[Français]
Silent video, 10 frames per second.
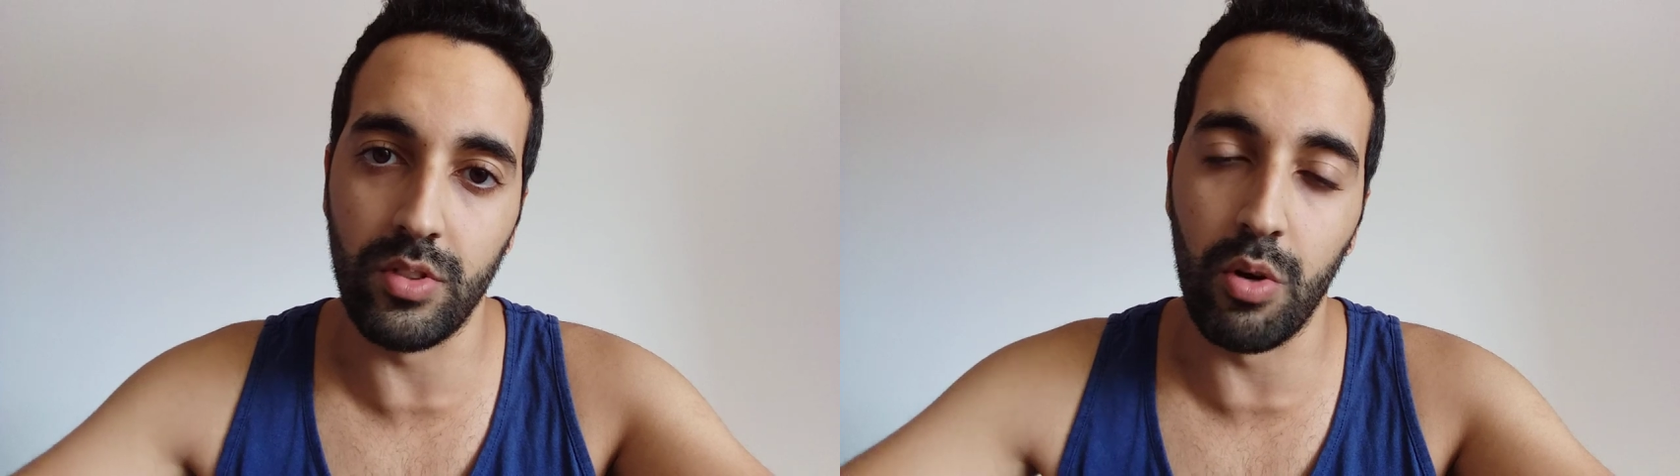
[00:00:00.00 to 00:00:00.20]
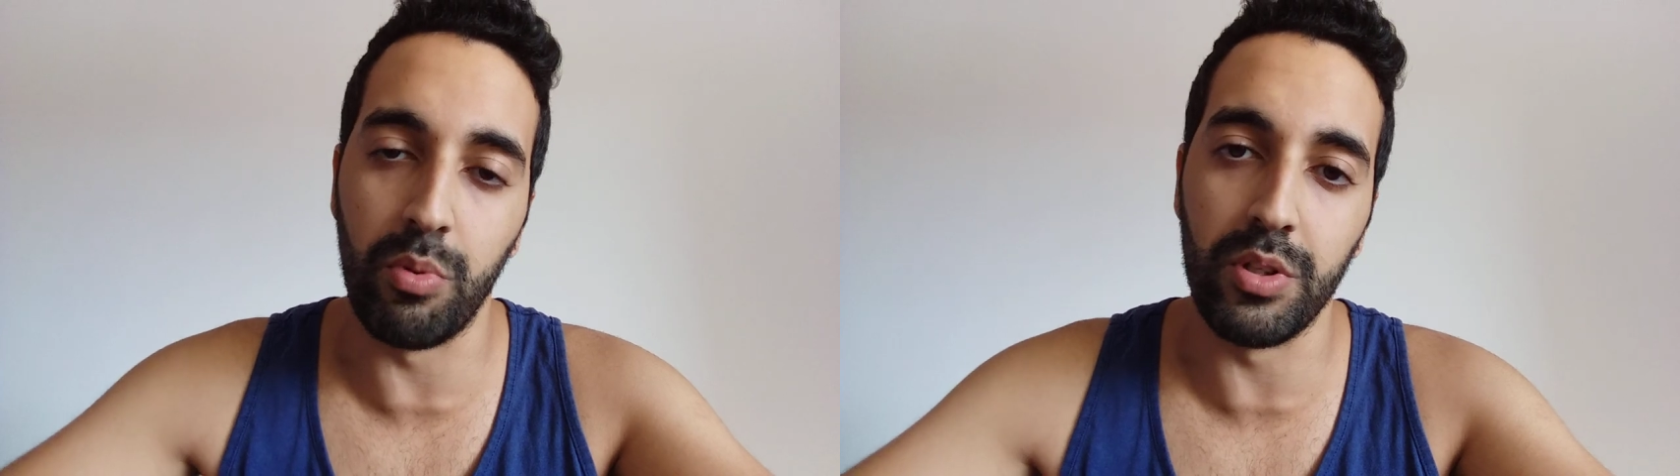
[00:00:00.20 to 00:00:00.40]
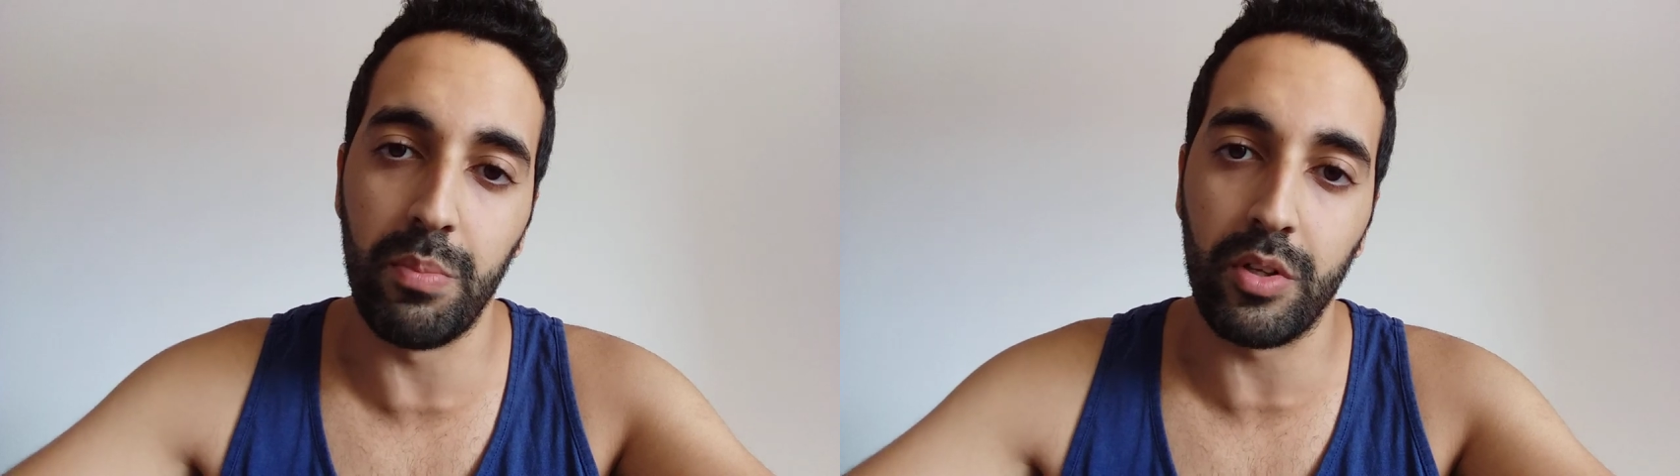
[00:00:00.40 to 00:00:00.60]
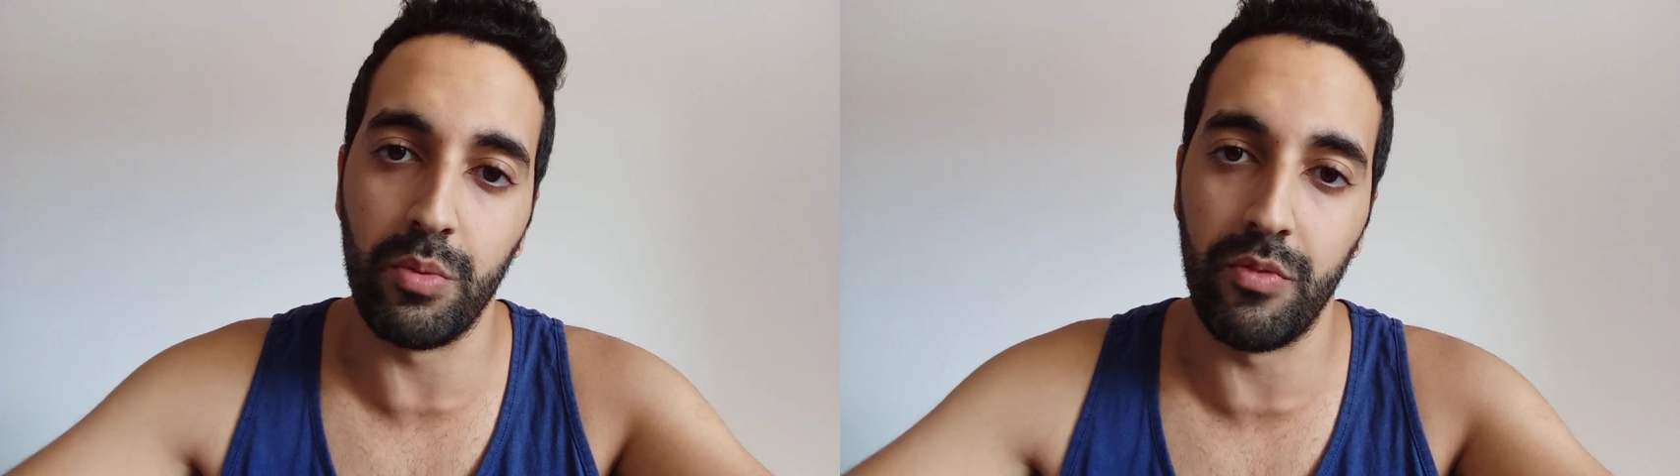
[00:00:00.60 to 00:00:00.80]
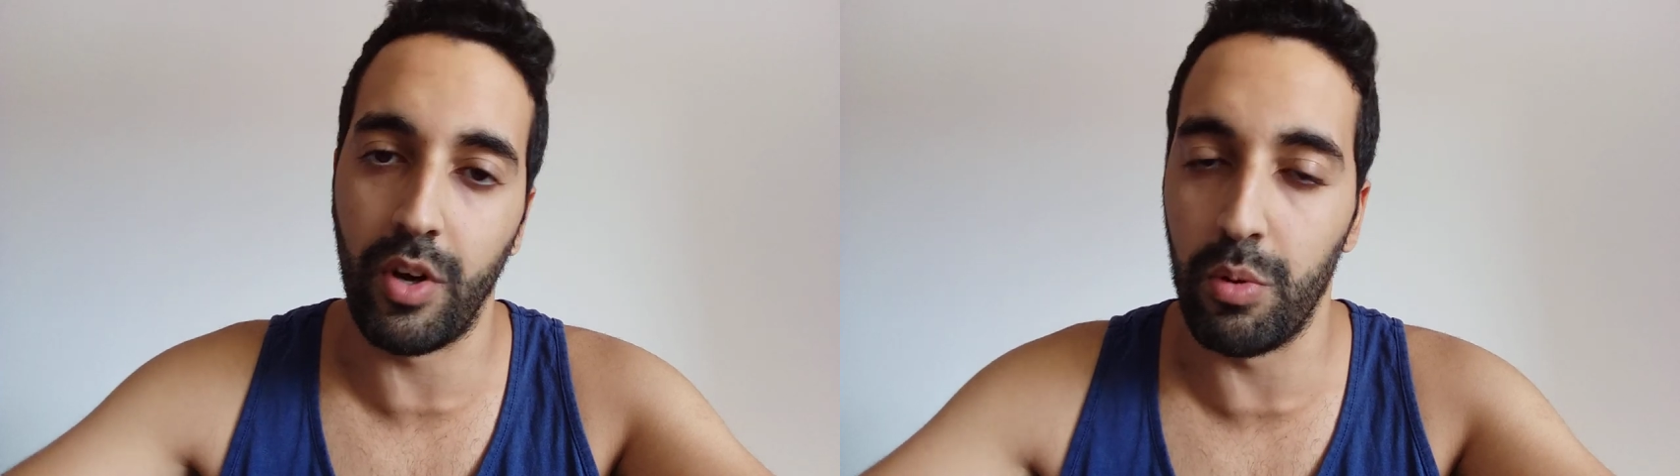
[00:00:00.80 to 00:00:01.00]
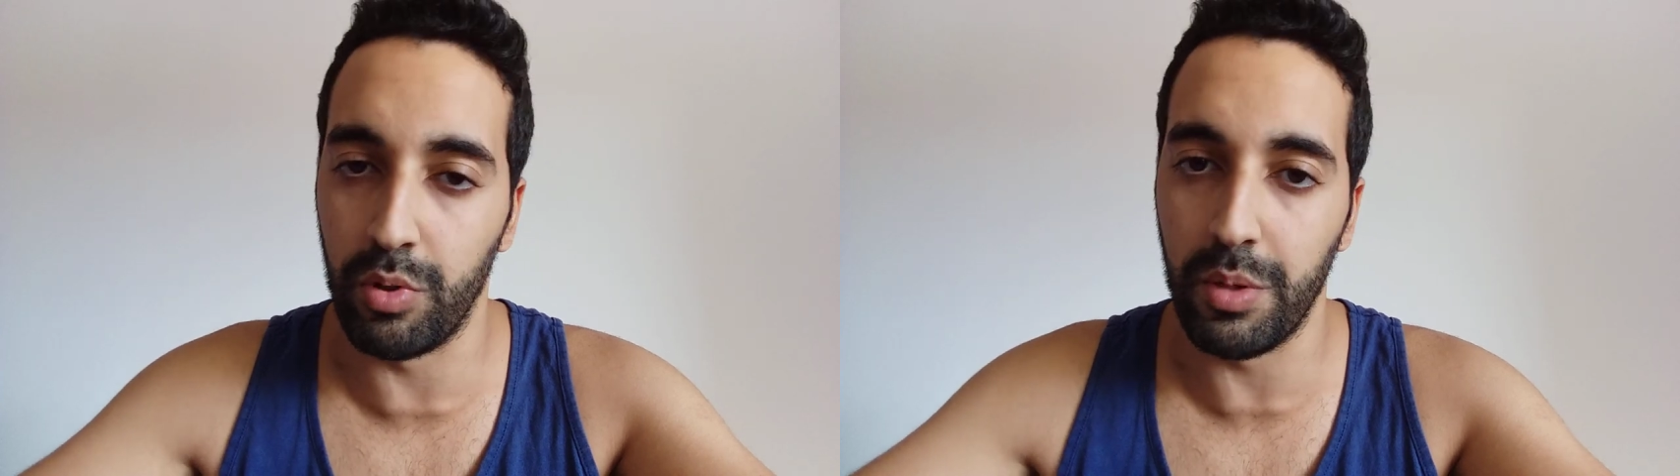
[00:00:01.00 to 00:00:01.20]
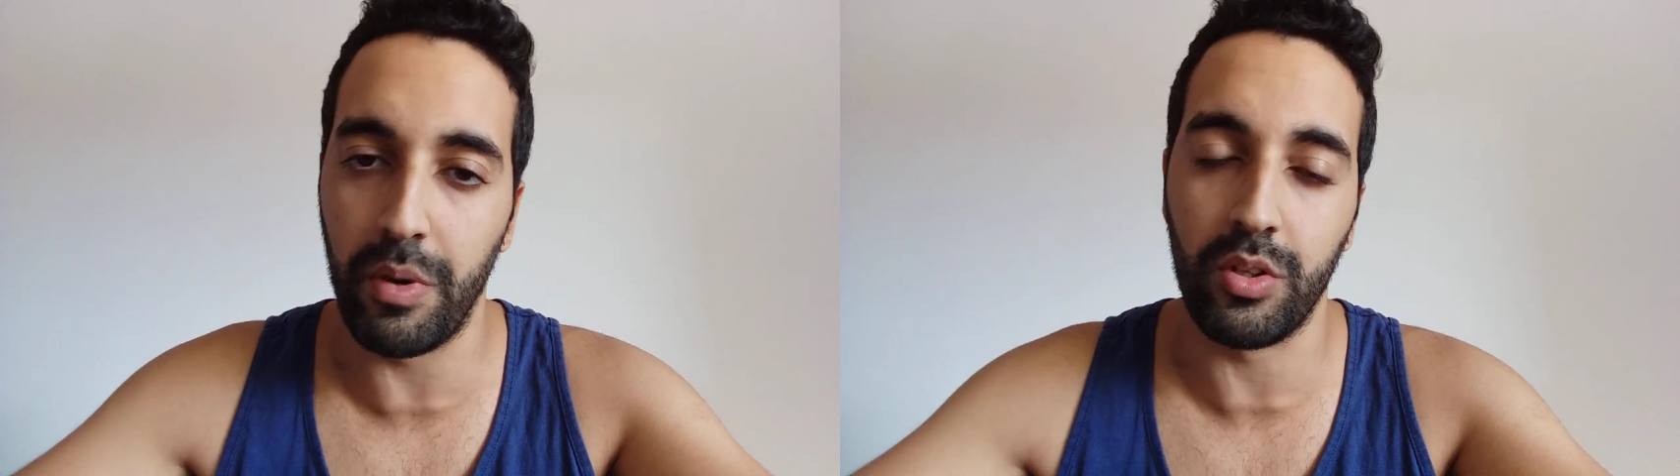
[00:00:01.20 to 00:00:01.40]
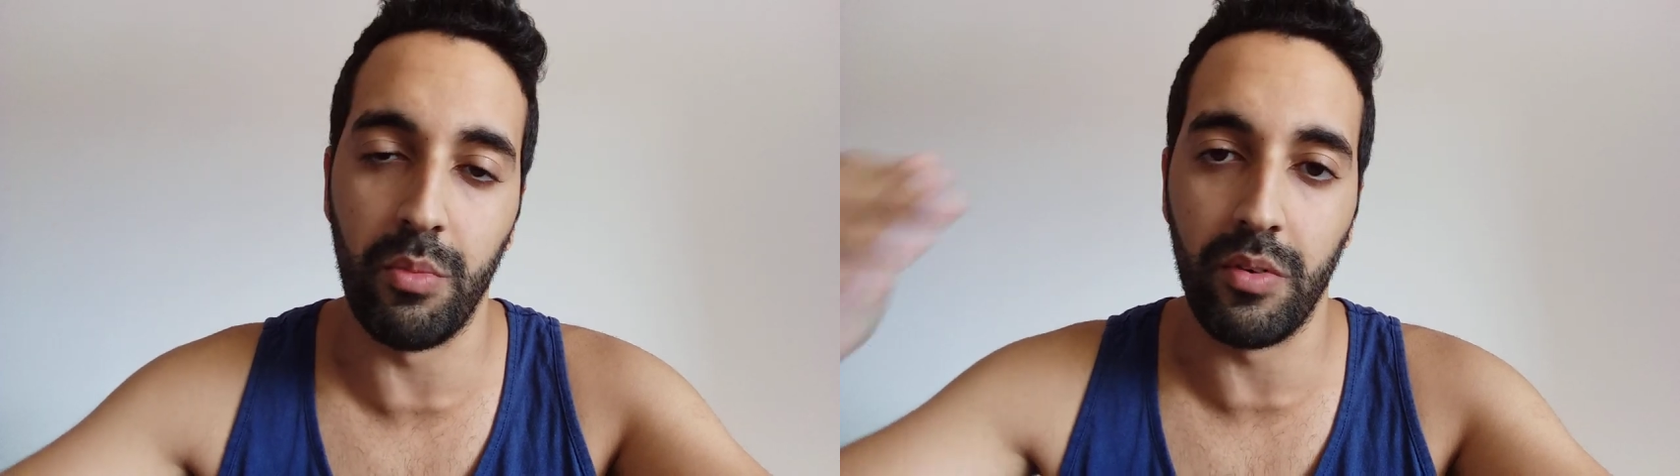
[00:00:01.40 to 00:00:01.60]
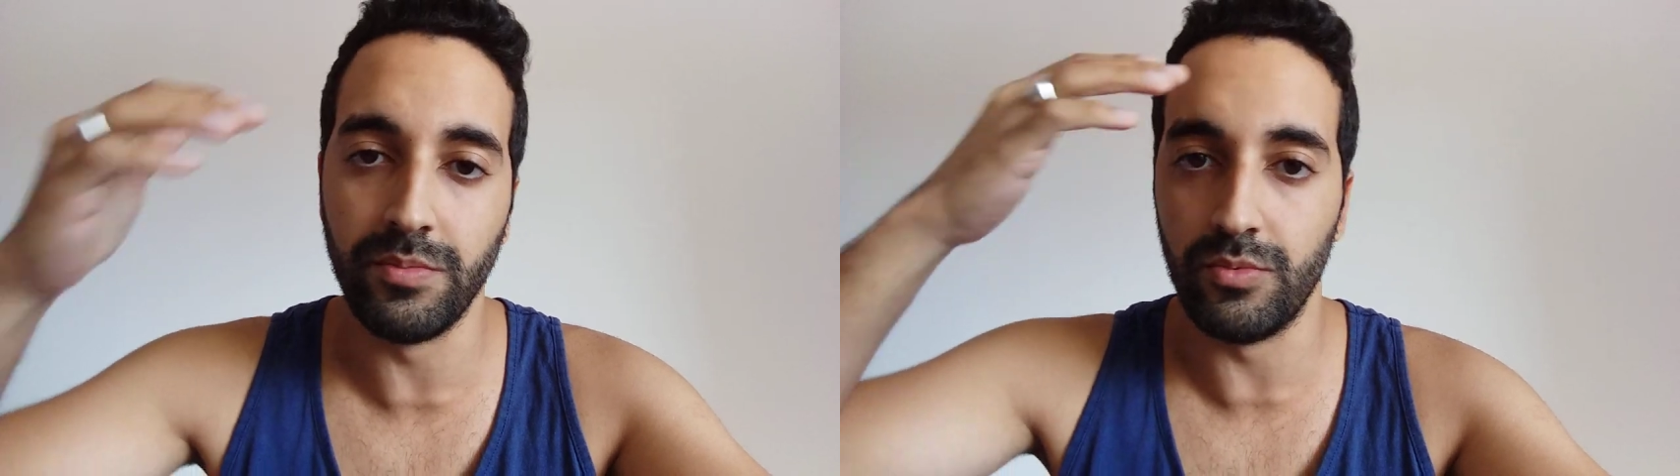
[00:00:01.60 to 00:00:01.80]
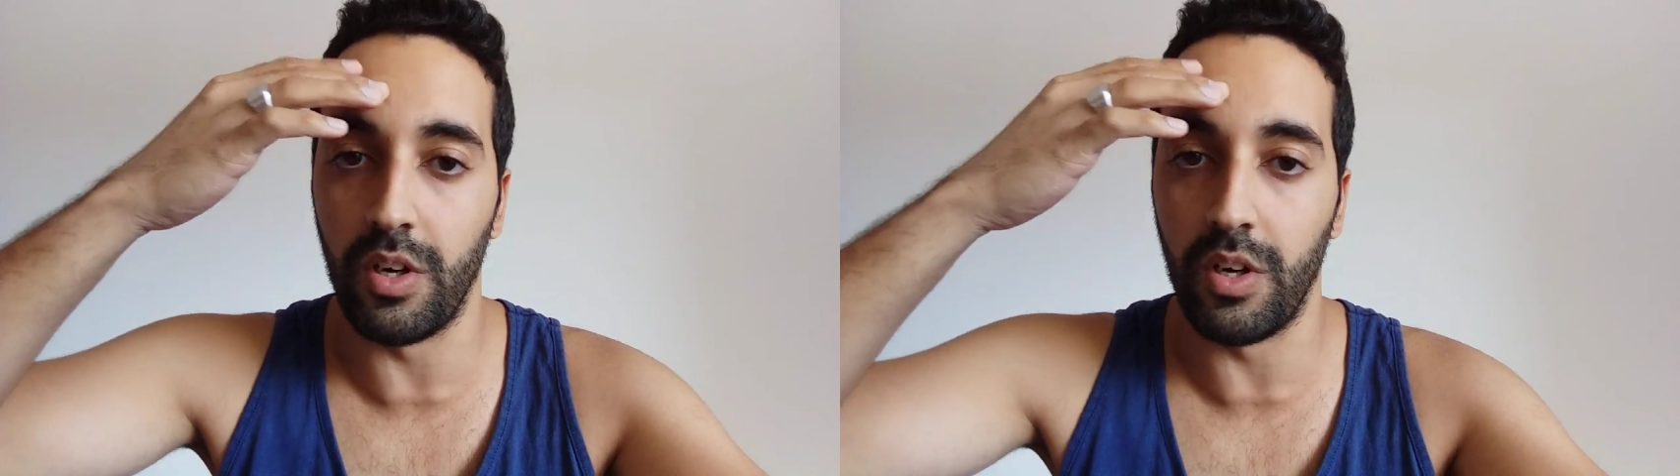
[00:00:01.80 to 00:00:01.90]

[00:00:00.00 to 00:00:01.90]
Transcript: dans le bon département, vers le bon département.